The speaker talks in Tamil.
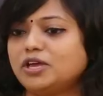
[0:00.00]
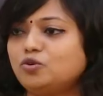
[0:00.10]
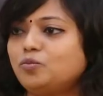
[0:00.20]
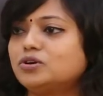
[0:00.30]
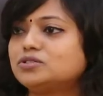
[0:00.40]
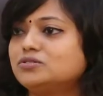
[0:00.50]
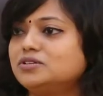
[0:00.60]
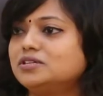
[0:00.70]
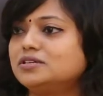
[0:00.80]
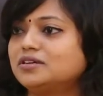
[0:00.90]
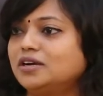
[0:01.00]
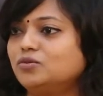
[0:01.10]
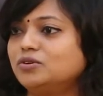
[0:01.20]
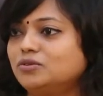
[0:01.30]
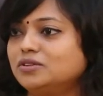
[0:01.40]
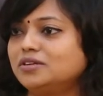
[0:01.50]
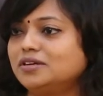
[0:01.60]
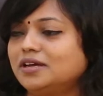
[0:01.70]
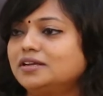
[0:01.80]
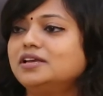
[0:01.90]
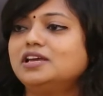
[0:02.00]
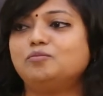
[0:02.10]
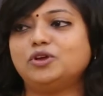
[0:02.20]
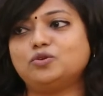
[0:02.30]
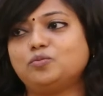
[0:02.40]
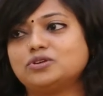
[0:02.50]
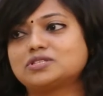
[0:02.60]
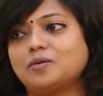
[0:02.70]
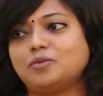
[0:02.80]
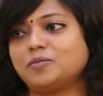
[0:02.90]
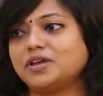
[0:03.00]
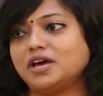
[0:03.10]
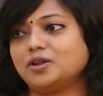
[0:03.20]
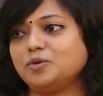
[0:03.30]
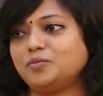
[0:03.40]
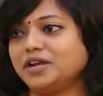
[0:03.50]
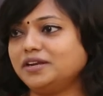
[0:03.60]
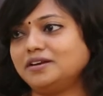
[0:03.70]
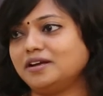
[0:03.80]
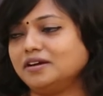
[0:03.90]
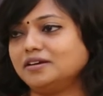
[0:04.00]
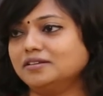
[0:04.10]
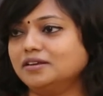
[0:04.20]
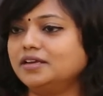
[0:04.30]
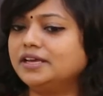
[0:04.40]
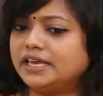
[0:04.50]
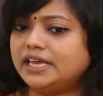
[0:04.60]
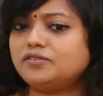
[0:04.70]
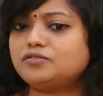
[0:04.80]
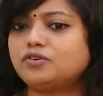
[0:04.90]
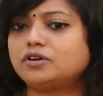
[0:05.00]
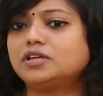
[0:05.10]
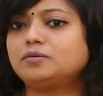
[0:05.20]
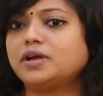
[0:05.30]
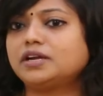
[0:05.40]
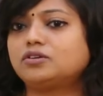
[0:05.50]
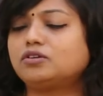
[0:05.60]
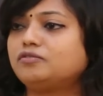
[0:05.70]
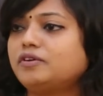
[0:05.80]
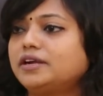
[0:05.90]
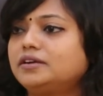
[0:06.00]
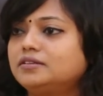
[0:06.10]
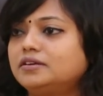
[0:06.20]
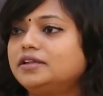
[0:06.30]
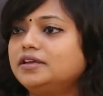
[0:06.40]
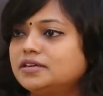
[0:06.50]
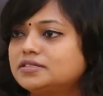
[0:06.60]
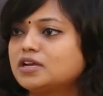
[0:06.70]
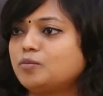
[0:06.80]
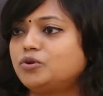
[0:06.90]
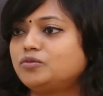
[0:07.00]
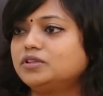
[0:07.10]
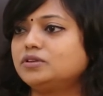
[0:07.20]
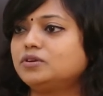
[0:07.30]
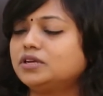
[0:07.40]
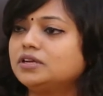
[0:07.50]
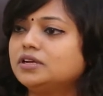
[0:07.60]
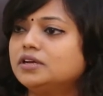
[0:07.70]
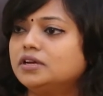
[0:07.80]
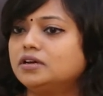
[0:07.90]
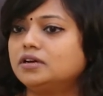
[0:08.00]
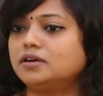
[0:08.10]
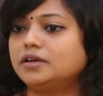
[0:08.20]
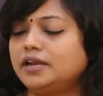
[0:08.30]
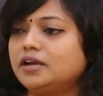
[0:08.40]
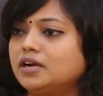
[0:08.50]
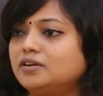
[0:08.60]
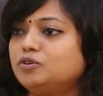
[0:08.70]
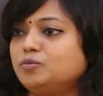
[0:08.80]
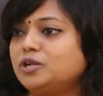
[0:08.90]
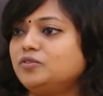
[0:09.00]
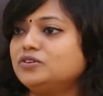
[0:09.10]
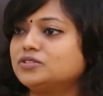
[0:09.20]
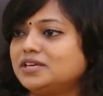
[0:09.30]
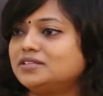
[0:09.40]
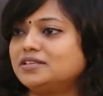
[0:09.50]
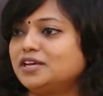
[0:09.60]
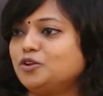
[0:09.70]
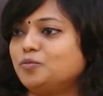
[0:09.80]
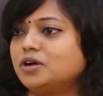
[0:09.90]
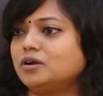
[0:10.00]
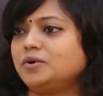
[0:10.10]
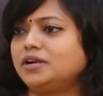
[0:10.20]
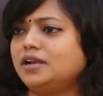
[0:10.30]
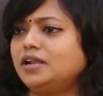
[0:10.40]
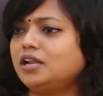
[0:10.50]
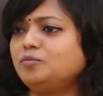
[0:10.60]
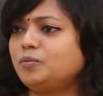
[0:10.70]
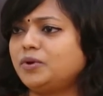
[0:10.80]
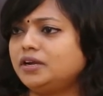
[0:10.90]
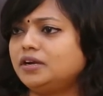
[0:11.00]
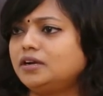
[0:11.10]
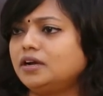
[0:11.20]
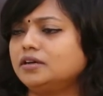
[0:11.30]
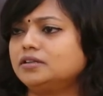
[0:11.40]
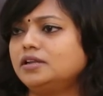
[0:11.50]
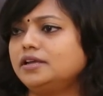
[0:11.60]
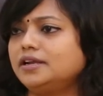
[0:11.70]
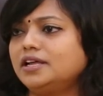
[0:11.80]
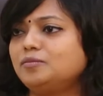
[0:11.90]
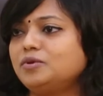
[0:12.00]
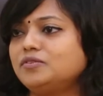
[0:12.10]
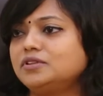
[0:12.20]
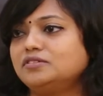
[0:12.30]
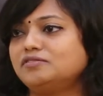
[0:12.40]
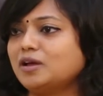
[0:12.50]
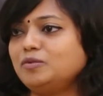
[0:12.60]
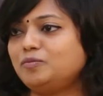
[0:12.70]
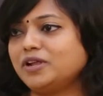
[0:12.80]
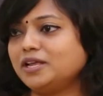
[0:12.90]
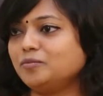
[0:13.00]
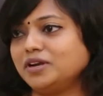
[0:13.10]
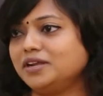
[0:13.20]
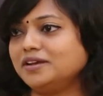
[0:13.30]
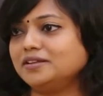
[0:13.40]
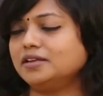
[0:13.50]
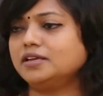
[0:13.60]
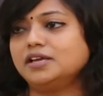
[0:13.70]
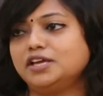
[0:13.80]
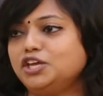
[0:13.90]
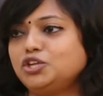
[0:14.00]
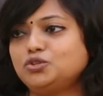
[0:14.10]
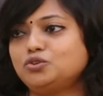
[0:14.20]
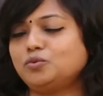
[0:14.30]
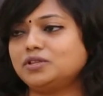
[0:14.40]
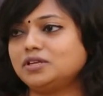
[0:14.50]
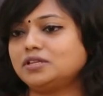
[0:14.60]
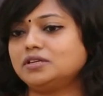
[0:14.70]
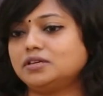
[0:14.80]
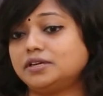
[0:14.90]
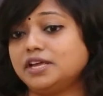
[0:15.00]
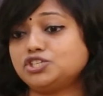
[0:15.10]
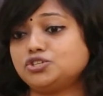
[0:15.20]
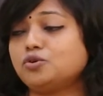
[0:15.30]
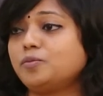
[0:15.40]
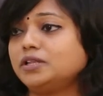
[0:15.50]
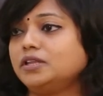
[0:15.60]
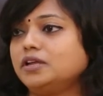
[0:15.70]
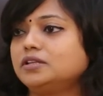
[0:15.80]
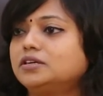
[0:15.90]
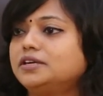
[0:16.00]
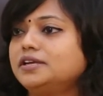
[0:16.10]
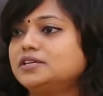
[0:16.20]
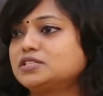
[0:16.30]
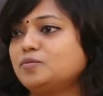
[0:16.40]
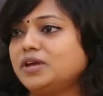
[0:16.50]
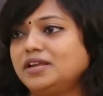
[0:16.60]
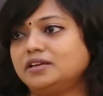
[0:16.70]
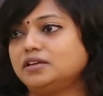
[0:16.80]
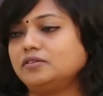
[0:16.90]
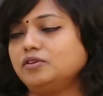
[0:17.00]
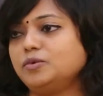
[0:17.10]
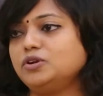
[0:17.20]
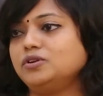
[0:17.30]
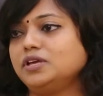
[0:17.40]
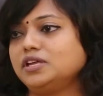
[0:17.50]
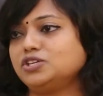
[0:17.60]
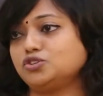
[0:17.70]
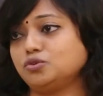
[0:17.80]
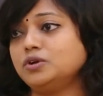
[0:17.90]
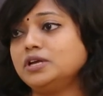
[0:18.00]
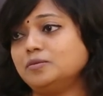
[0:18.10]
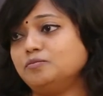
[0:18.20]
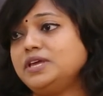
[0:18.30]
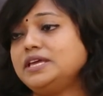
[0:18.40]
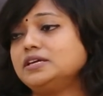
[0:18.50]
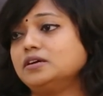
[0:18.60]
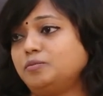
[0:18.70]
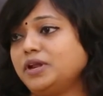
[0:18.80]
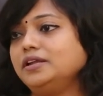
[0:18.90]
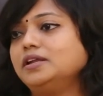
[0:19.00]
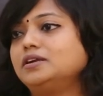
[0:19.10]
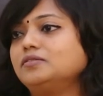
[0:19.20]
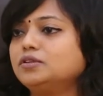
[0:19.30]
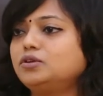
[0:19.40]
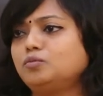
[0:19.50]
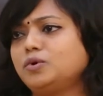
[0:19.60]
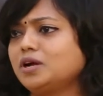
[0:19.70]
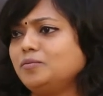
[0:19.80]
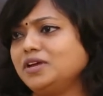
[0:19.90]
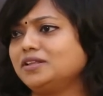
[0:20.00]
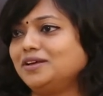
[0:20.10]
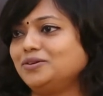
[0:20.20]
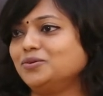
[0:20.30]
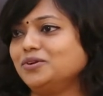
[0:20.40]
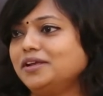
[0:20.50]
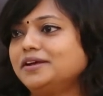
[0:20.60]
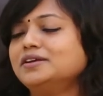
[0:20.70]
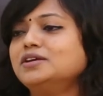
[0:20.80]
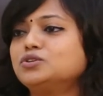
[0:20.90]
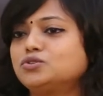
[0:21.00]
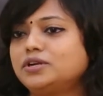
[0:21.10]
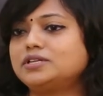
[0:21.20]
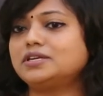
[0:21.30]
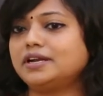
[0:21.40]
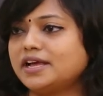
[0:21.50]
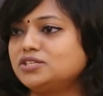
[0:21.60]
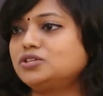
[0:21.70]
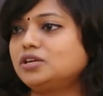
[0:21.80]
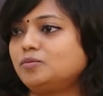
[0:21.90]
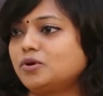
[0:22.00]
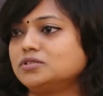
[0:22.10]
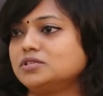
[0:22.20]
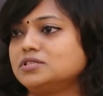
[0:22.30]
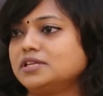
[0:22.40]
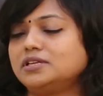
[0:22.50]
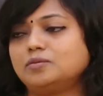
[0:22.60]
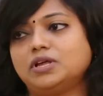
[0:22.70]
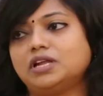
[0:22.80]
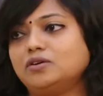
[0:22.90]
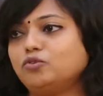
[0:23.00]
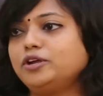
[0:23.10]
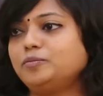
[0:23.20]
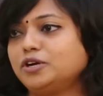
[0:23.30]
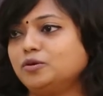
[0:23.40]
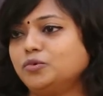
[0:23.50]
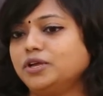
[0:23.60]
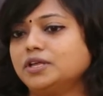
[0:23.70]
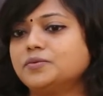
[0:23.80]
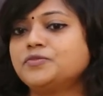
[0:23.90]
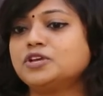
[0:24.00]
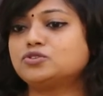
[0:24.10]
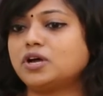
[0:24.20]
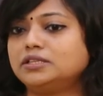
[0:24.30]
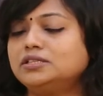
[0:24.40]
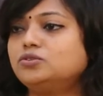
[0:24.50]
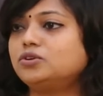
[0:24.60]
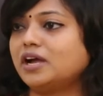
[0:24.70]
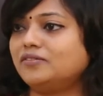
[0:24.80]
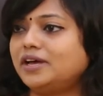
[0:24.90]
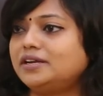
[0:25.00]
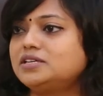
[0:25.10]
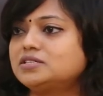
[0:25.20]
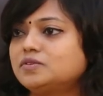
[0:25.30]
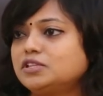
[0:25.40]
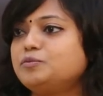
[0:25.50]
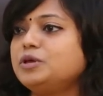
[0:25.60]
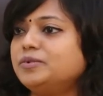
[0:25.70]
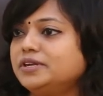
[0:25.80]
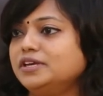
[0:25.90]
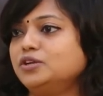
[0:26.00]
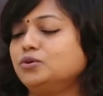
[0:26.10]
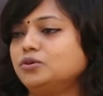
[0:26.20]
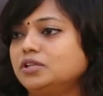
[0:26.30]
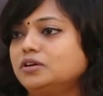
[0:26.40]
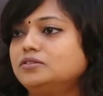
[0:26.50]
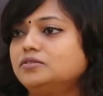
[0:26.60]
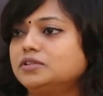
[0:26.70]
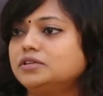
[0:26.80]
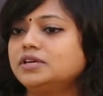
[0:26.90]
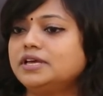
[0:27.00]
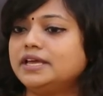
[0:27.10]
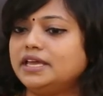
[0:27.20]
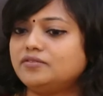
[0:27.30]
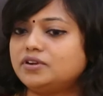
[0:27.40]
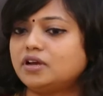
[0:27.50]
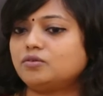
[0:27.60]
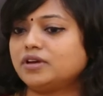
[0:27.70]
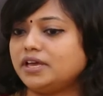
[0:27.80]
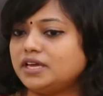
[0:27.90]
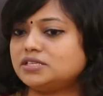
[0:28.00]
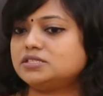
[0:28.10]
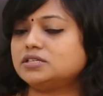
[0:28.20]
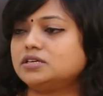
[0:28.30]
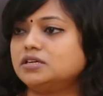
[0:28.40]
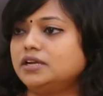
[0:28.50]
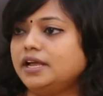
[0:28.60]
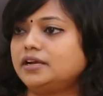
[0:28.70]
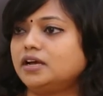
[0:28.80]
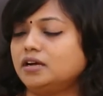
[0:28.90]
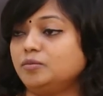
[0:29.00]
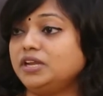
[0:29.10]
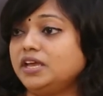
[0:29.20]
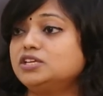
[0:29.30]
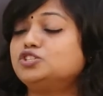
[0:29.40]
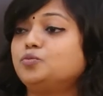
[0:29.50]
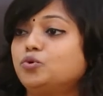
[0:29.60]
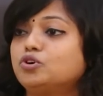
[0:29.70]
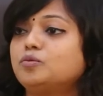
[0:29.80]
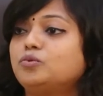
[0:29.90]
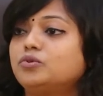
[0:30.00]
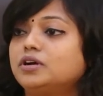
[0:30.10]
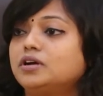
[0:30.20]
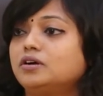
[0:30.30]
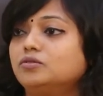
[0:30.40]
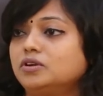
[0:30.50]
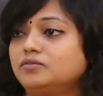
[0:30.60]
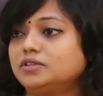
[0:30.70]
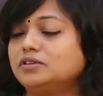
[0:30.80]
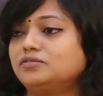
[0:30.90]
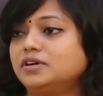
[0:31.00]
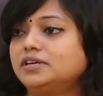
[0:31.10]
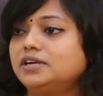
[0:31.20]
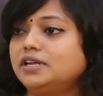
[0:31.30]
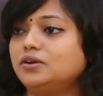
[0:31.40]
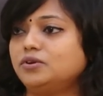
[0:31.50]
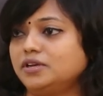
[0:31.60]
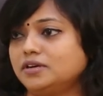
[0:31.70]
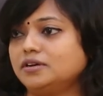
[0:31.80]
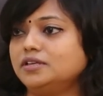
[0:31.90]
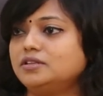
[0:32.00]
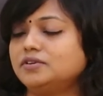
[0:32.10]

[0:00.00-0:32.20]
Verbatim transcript: மெனோபாஸ்னு ஒன்று கடவுள் கொடுத்துருக்காரு மெனோபாஸ்க்கு அப்புறமா யாருமே பிரெக்னென்ட் ஆகிறது இல்லை ஈவன் ஃபார் தட் மேட்ரு ஆஃப் ஃபேக்ட் தேர்ட்டி இயர்ஸ்க்கு அப்புறம் வந்து கூட எல்லா கணவன் மனைவியும் சேர்ந்து தான் இருப்பாங்க பட் எல்லாருமே பிரெக்னென்ட் ஆகிறது இல்லை எல்லாருமே வந்து ஃபேமிலி பிளானிங் பண்ணிக்கிறது இல்லை இருந்தும் வந்து அந்த ரேஷியோ பார்த்தீங்கன்னா தேர்ட்டி இயர்ஸ்க்கு மேலே இருக்கிற விமனுடைய ரேஷியோ பீயிங் ப்ரெக்னென்ட் வந்து ரொம்ப கம்மியாக தான் இருக்கும் இல்லையா ஸோ இட் இஸ் அ நேச்சுரல் ப்ராசஸ் அது நம்மளால் அவாய்ட் பண்ண முடியாது ஸோ அந்த ஒரு அவேர்னஸ் வந்து பீப்புளுக்கு இருக்கணும் அதாவது வந்து ஈவன் அவங்க ஏஜ் லேட்டாக ஐ மீன் ஏஜ் போக போக அவங்களுக்கு வந்து ஃபர்டிலிட்டியுடைய இது